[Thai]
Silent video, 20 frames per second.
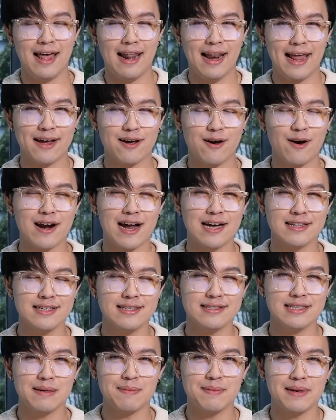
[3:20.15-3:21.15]
และก็ครั้ง
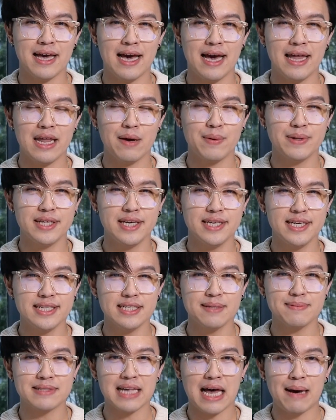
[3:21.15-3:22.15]
ที่ 10นะฮะในวันที่
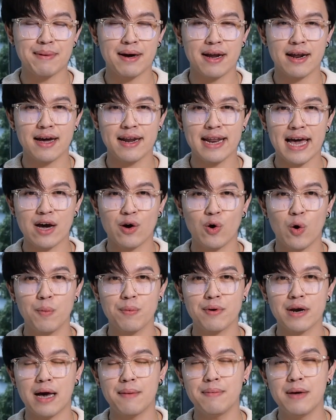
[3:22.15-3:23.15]
23 กรกฎาคม
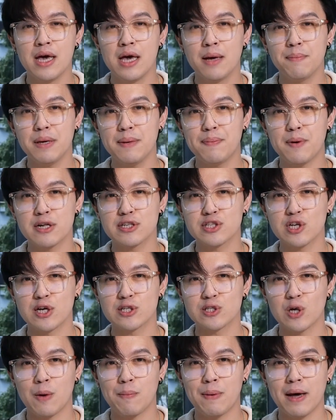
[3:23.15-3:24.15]
ครับปีพศ
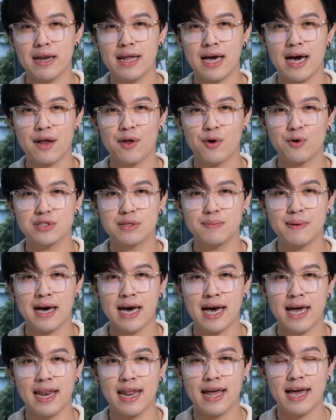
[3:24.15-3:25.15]

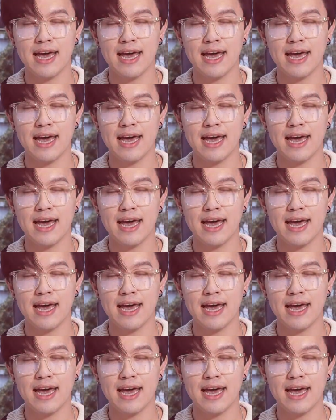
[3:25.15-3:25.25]
2565นะ